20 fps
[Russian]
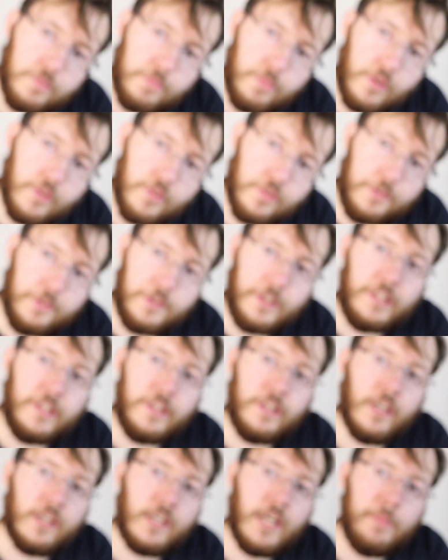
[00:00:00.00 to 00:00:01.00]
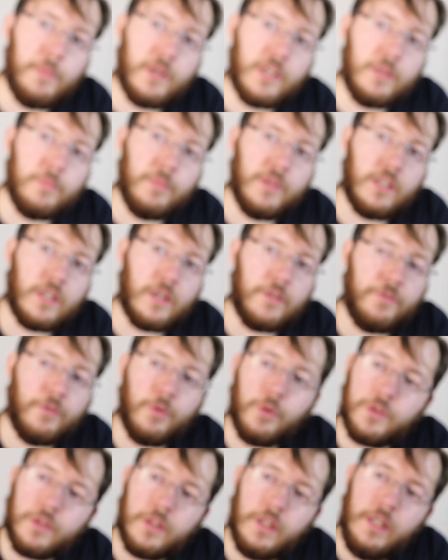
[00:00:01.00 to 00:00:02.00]
использовать этот накамерный
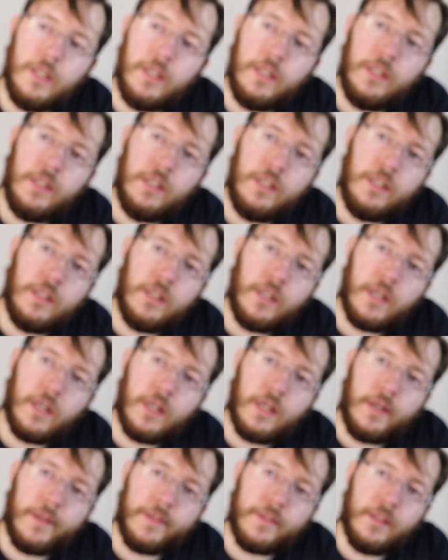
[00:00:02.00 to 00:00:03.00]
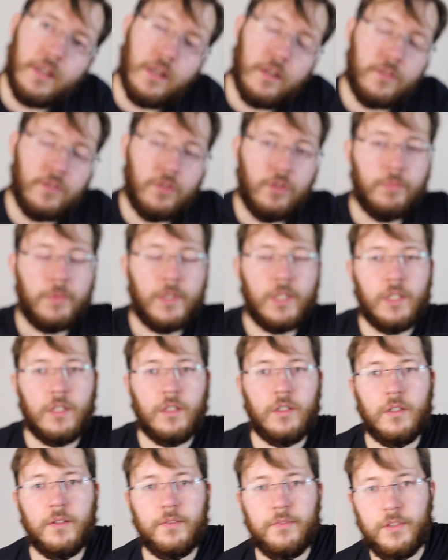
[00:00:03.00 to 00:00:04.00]
микрофон а, для
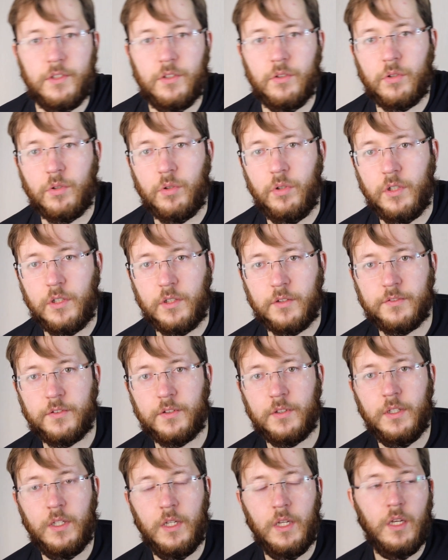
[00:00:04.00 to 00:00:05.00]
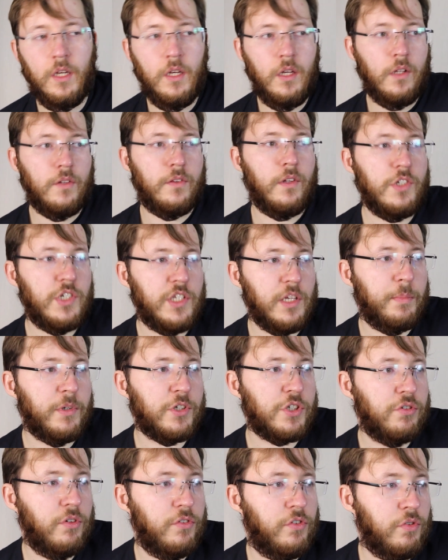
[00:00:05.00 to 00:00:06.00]
съемки видеороликов. Значит,
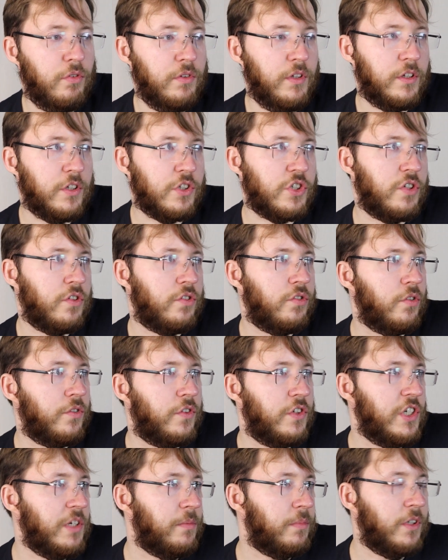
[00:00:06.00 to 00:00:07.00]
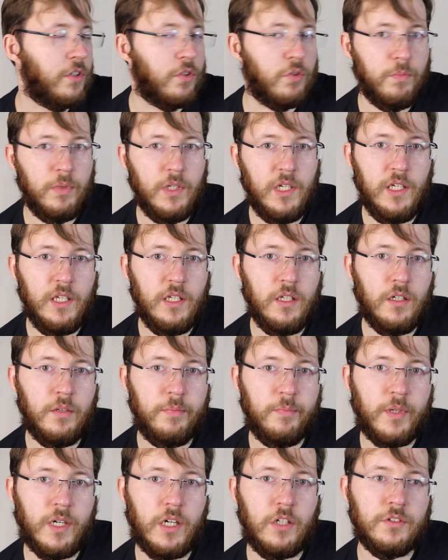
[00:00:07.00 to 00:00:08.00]
обошлось все где-то 600 с чем-то рублей.
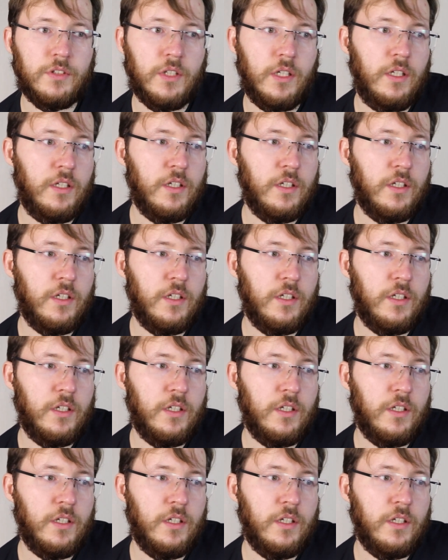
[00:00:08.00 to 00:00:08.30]
Брал на